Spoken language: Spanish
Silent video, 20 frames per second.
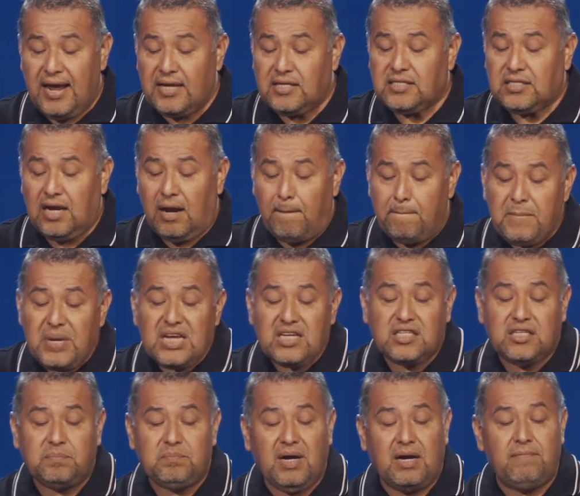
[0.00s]
esa
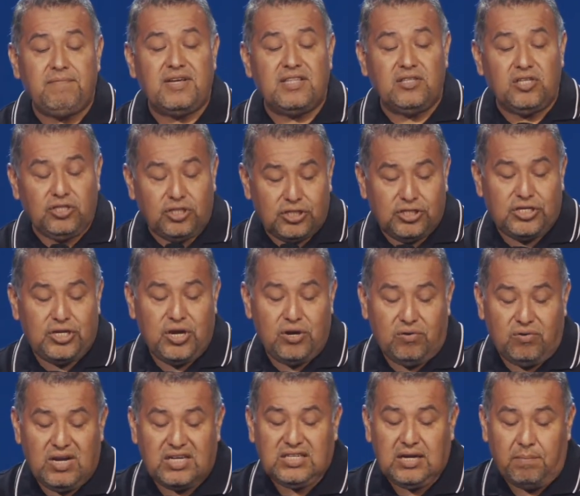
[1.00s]
misma
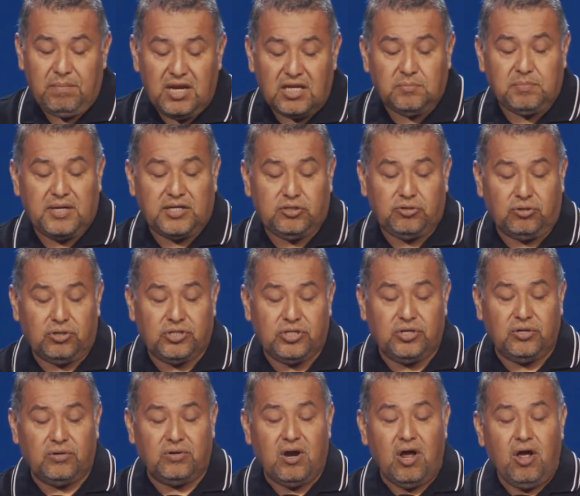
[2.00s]
bendición, esa misma
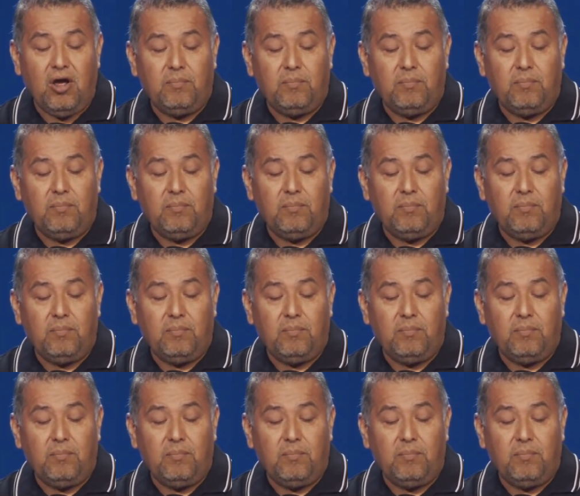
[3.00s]
instrucción.